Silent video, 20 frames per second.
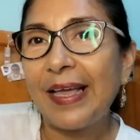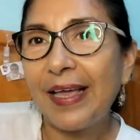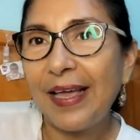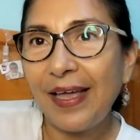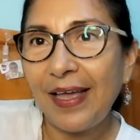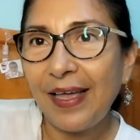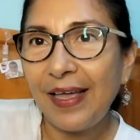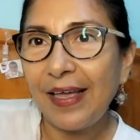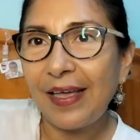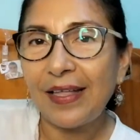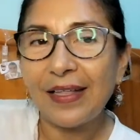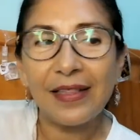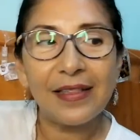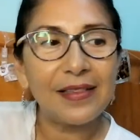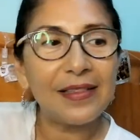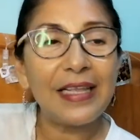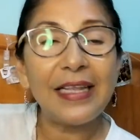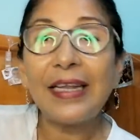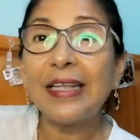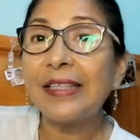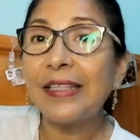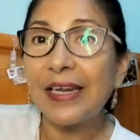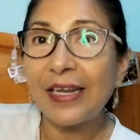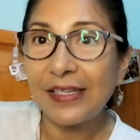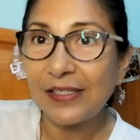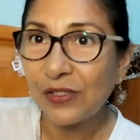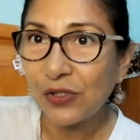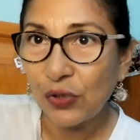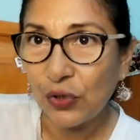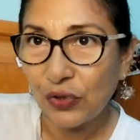que tiene
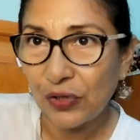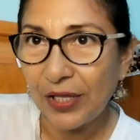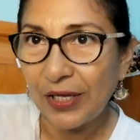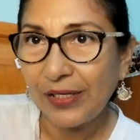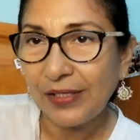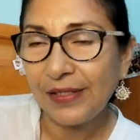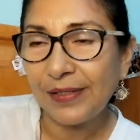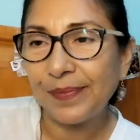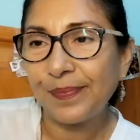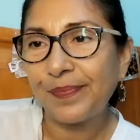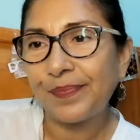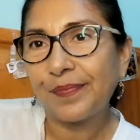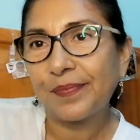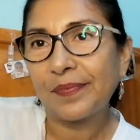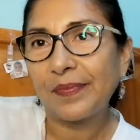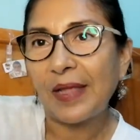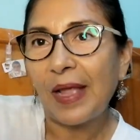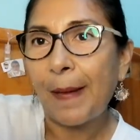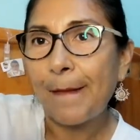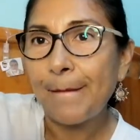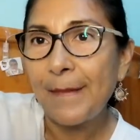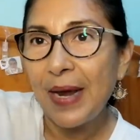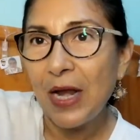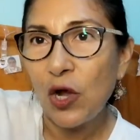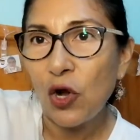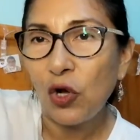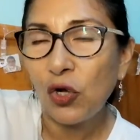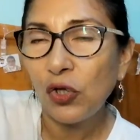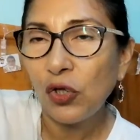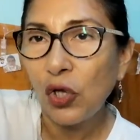tres notas,
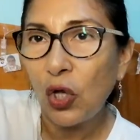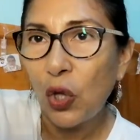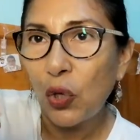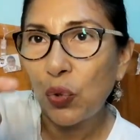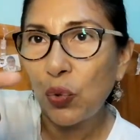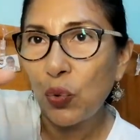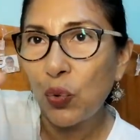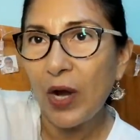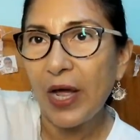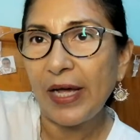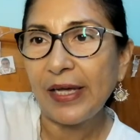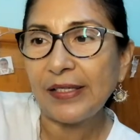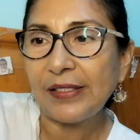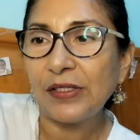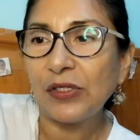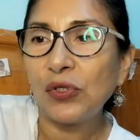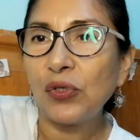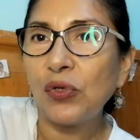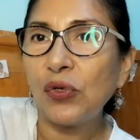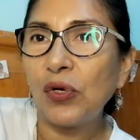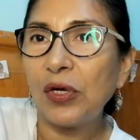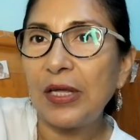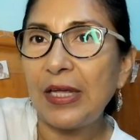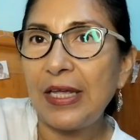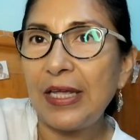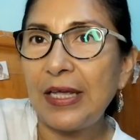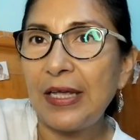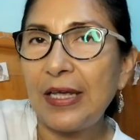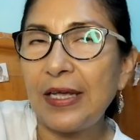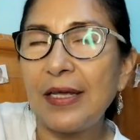melón, durazno
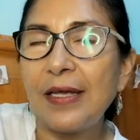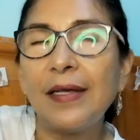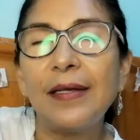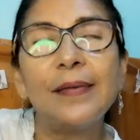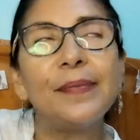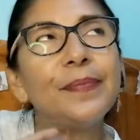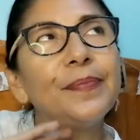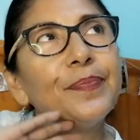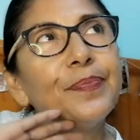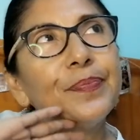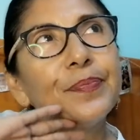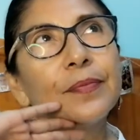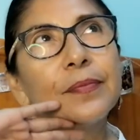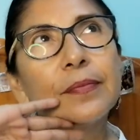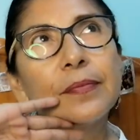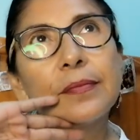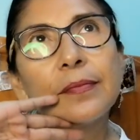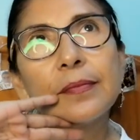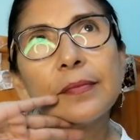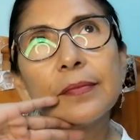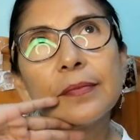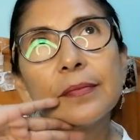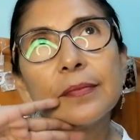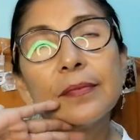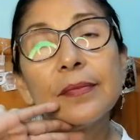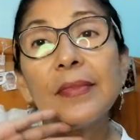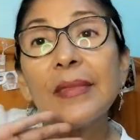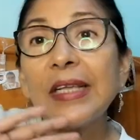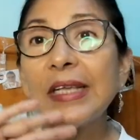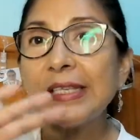y
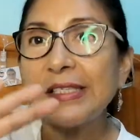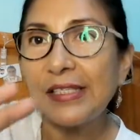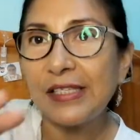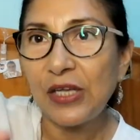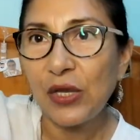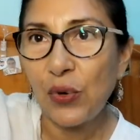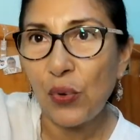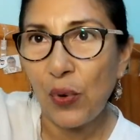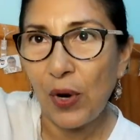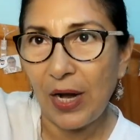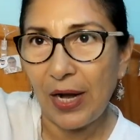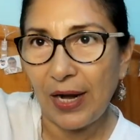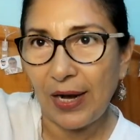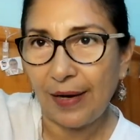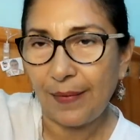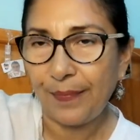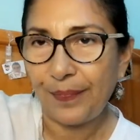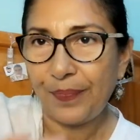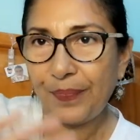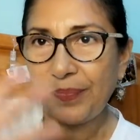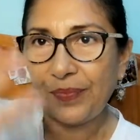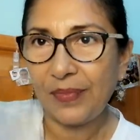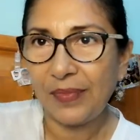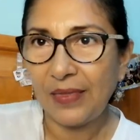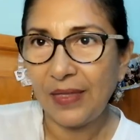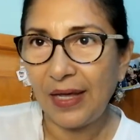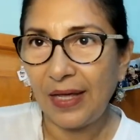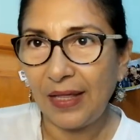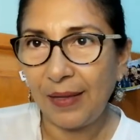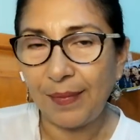ciruela,
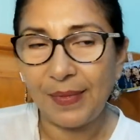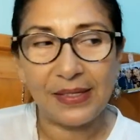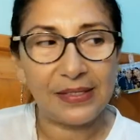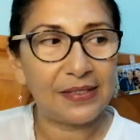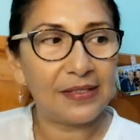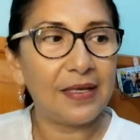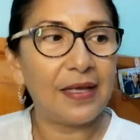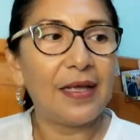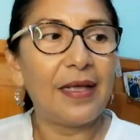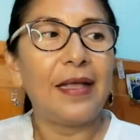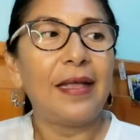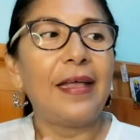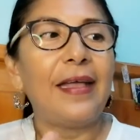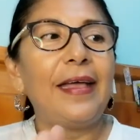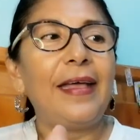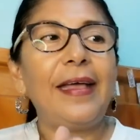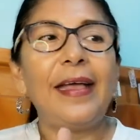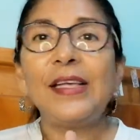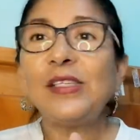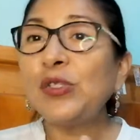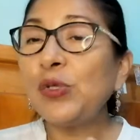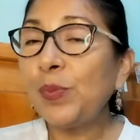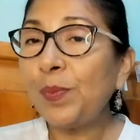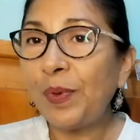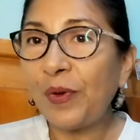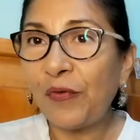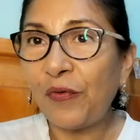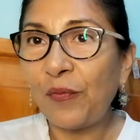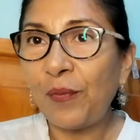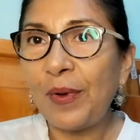nada más. Es
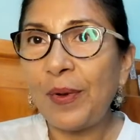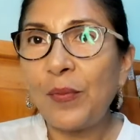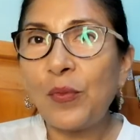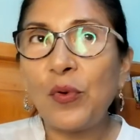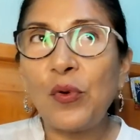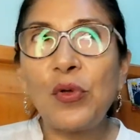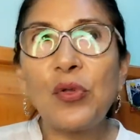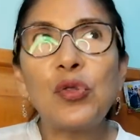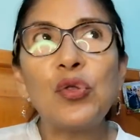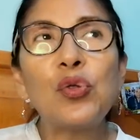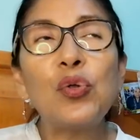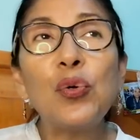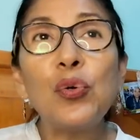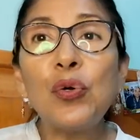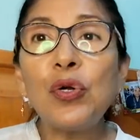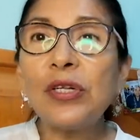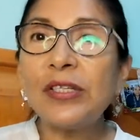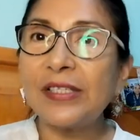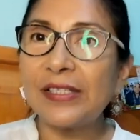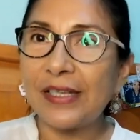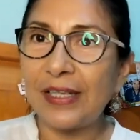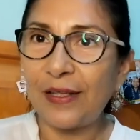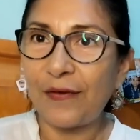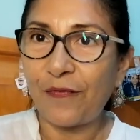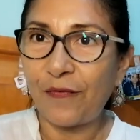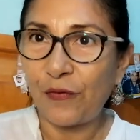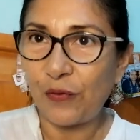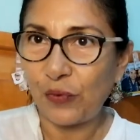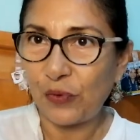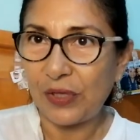un perfume muy dulce de
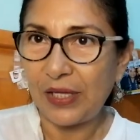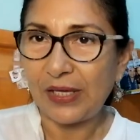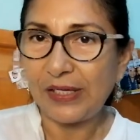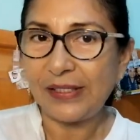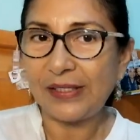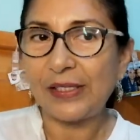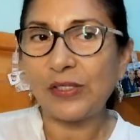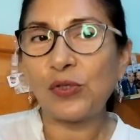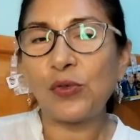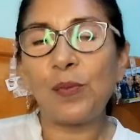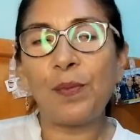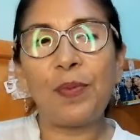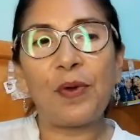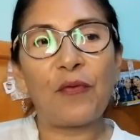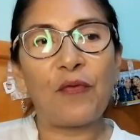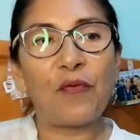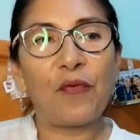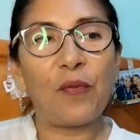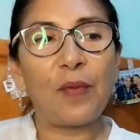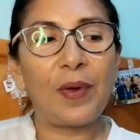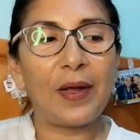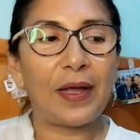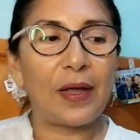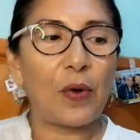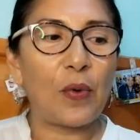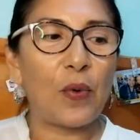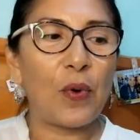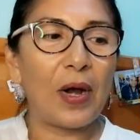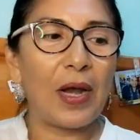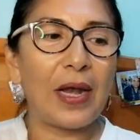frutas, es un perfume
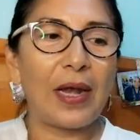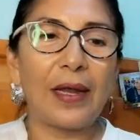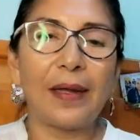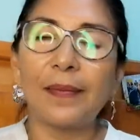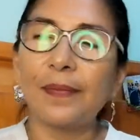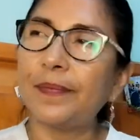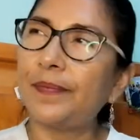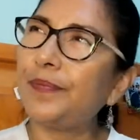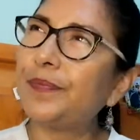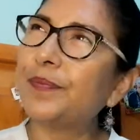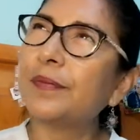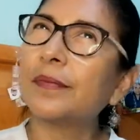que huele